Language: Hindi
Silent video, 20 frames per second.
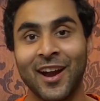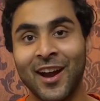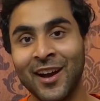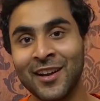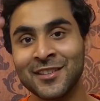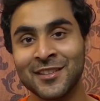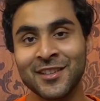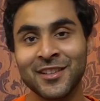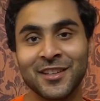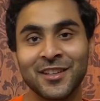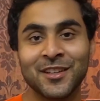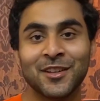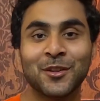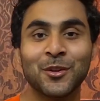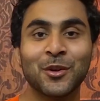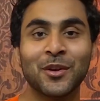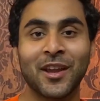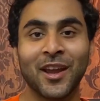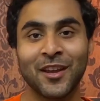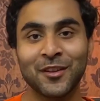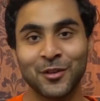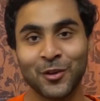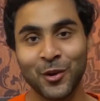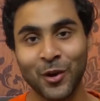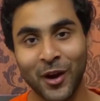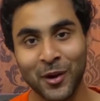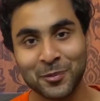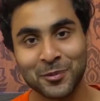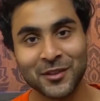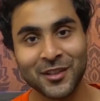हाँ जी तो कैसे हो
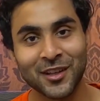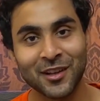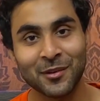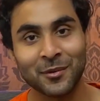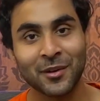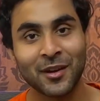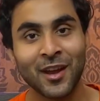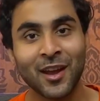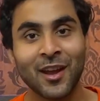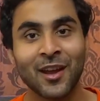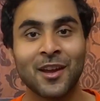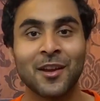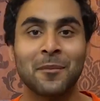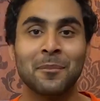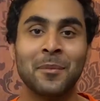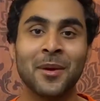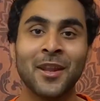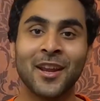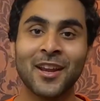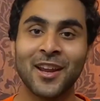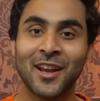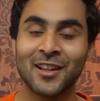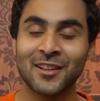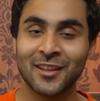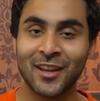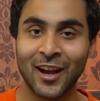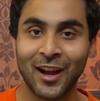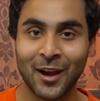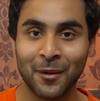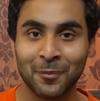आप सब मेरे ख्याल
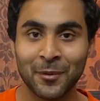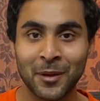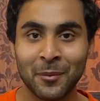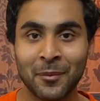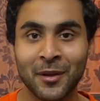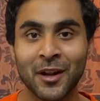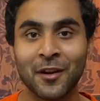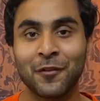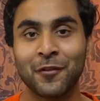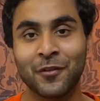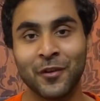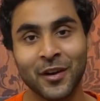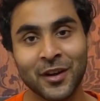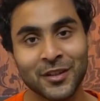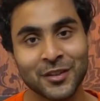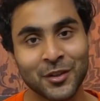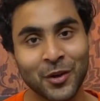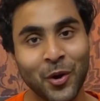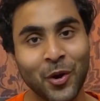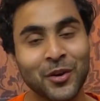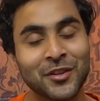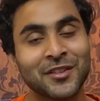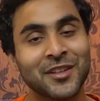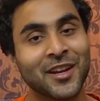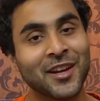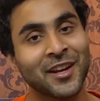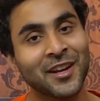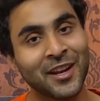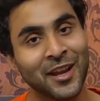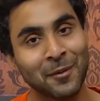से आपने मेरा फर्स्ट और
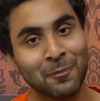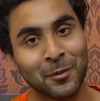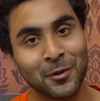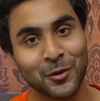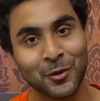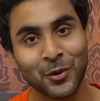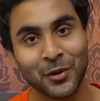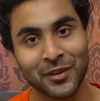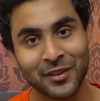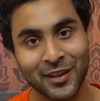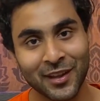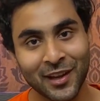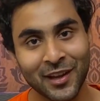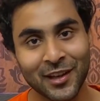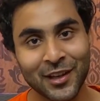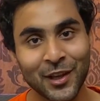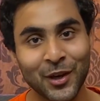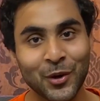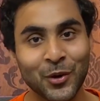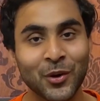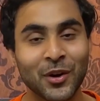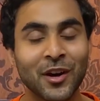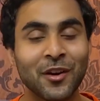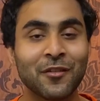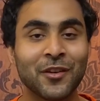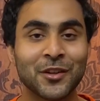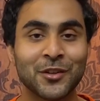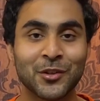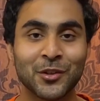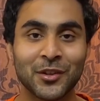सेकंड एपिसोड देख लिया होगा
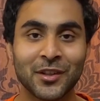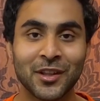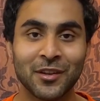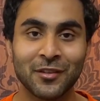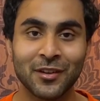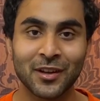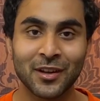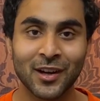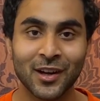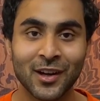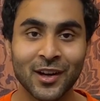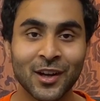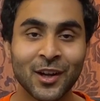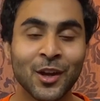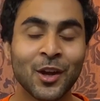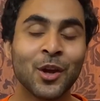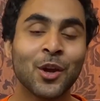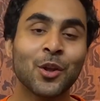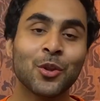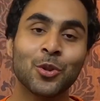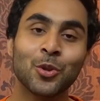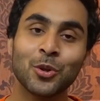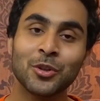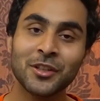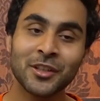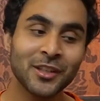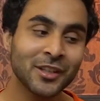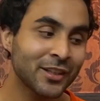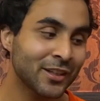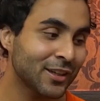वैष्णो देवी का तो
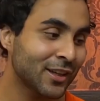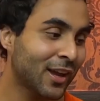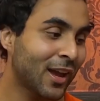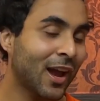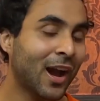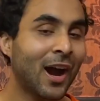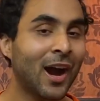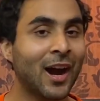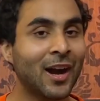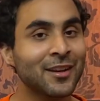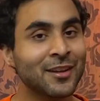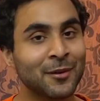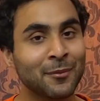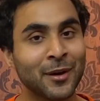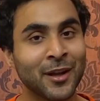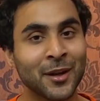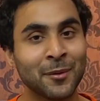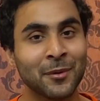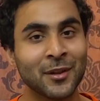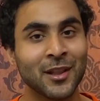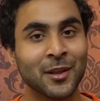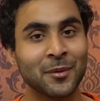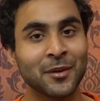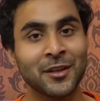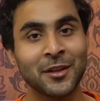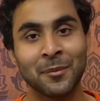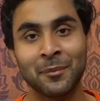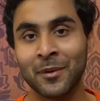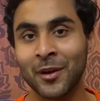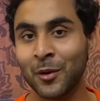जी आज हमारा मतलब कि
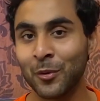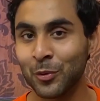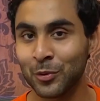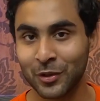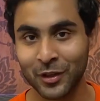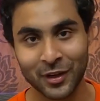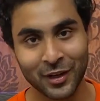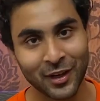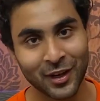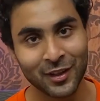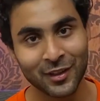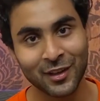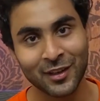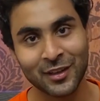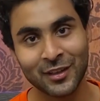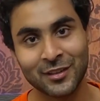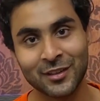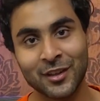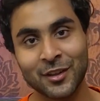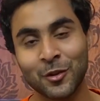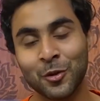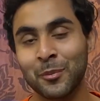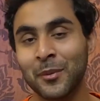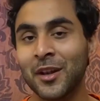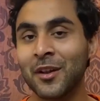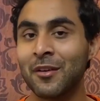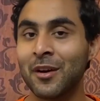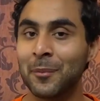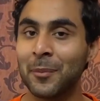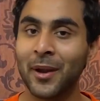जब मैं उतर गया था नीचे तो
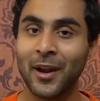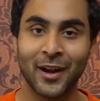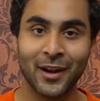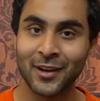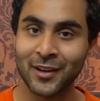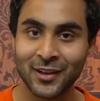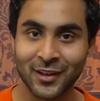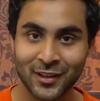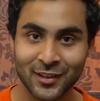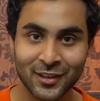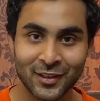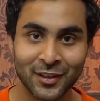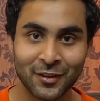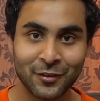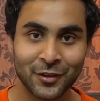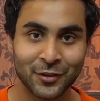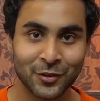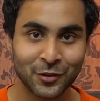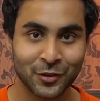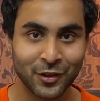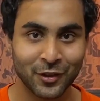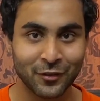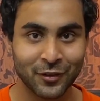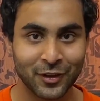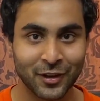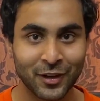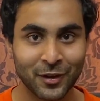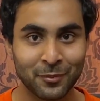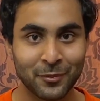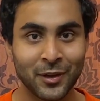मैंने वहाँ पे एंड कर दिया था वैष्णो
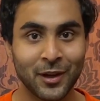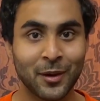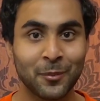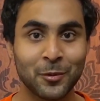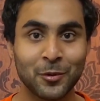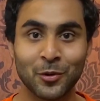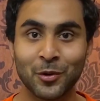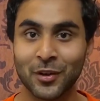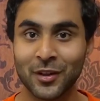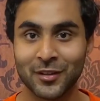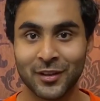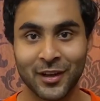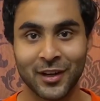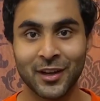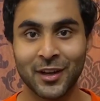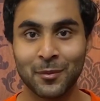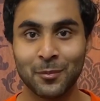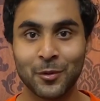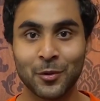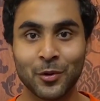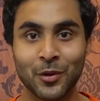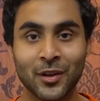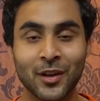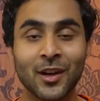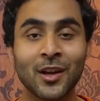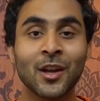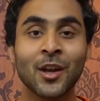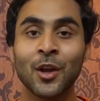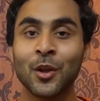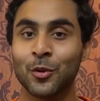देवी के अपने एपिसोड का सेकंड एपिसोड
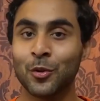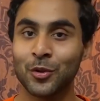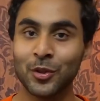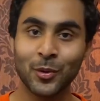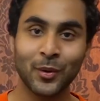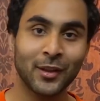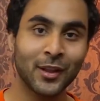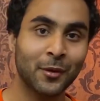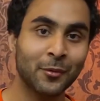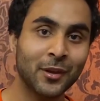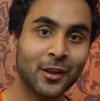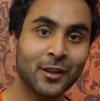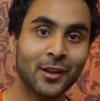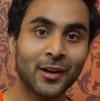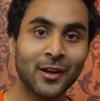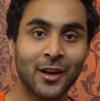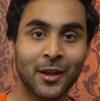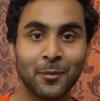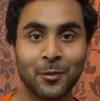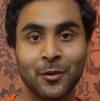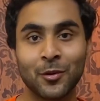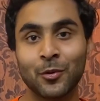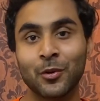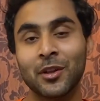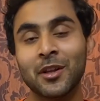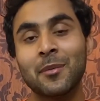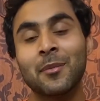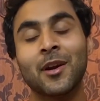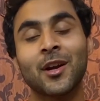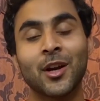का तो उसके बाद अब ये थर्ड
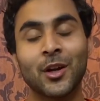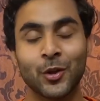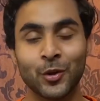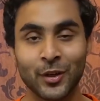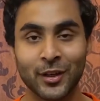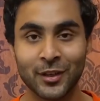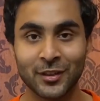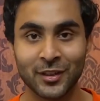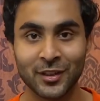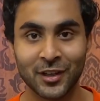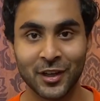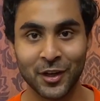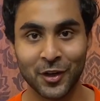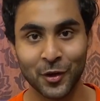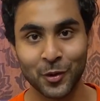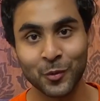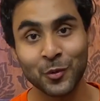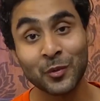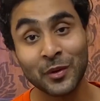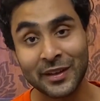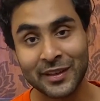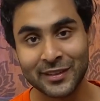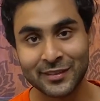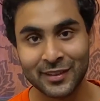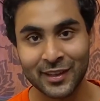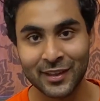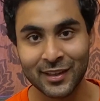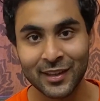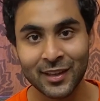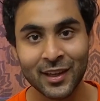एपिसोड की मैं कंटिन्यूशन कर रहा हूँ वहीं
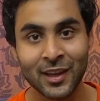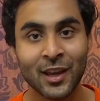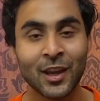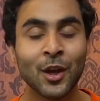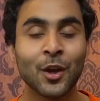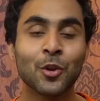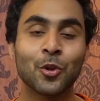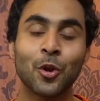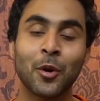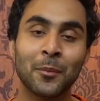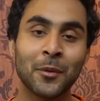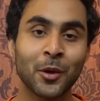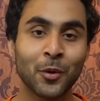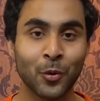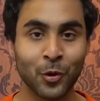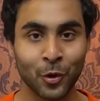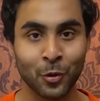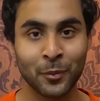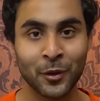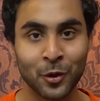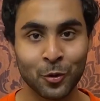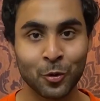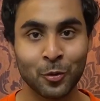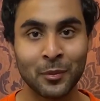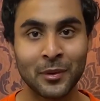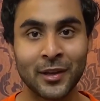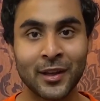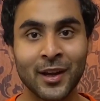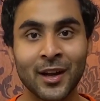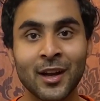से ही तो हमने ओयो में
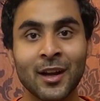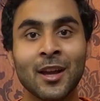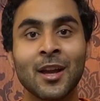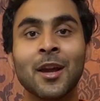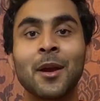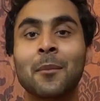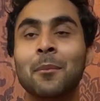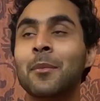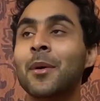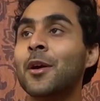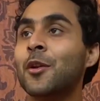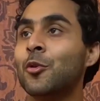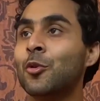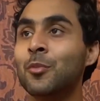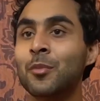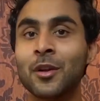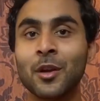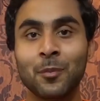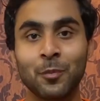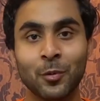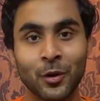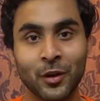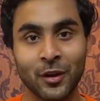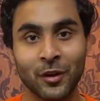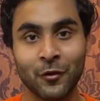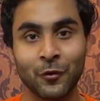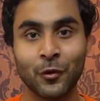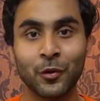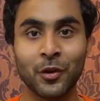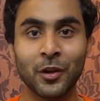रूम लिया मैं रूम की
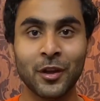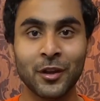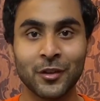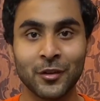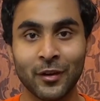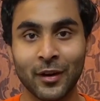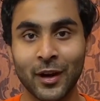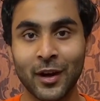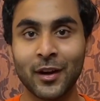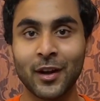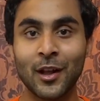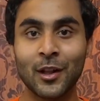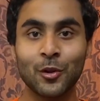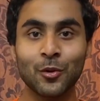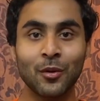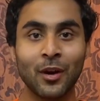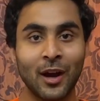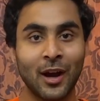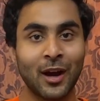पूरी फुटेज वगैरह डाल दूंगा